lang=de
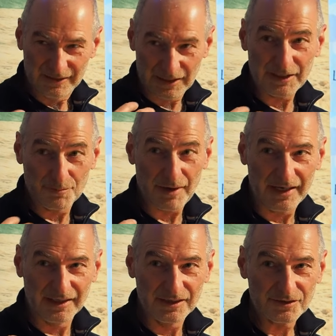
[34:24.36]
die die
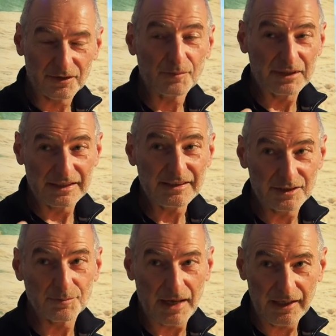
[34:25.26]
meine ist, sage ich mir, mhm. das
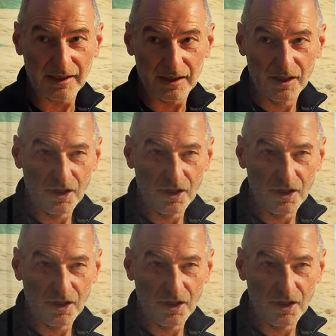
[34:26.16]
ist meine.